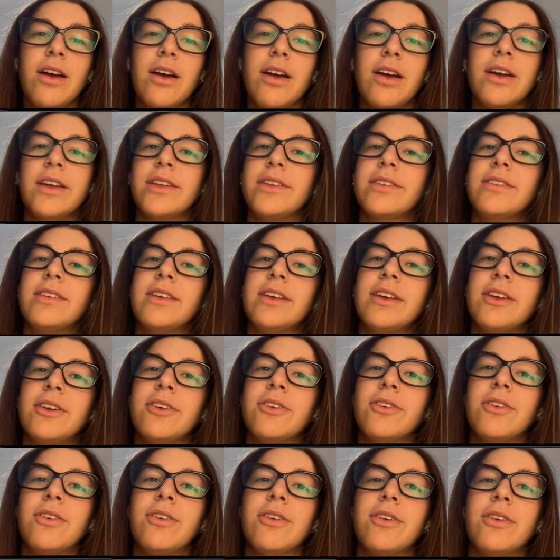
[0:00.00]
Eh, sì,
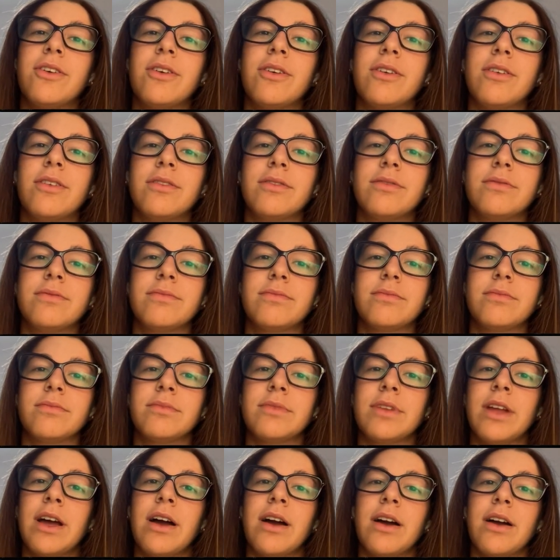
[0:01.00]
io
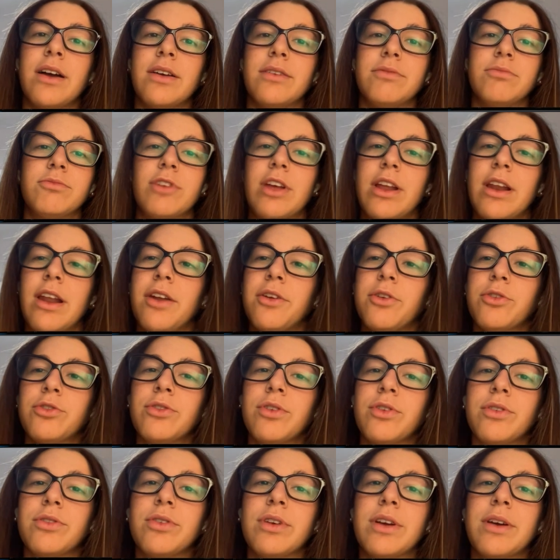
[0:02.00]
dall'anno
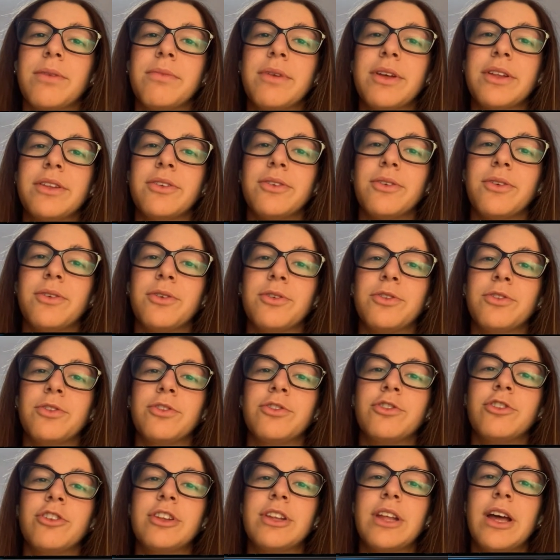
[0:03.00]
scorso ho cambiato
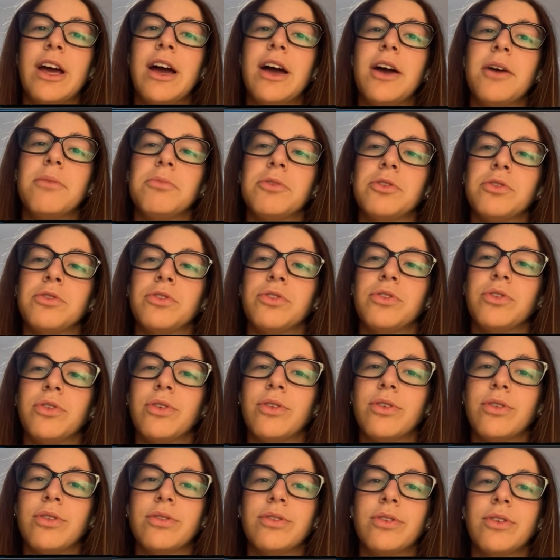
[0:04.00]
società, mi
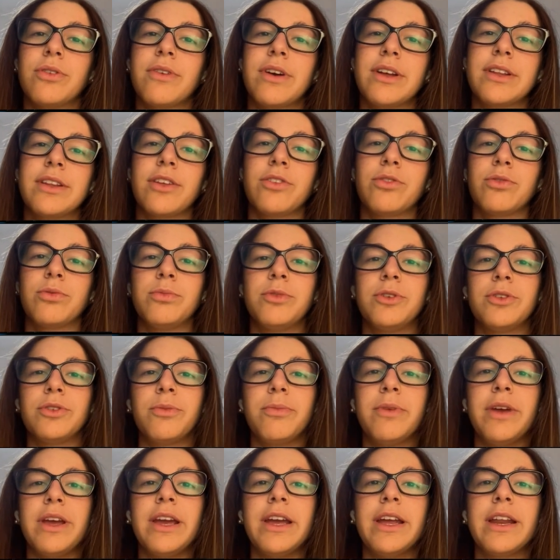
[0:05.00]
sono trovata
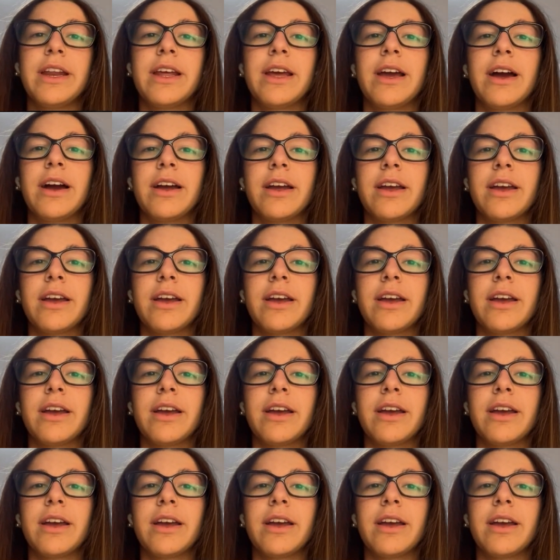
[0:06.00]
subito bene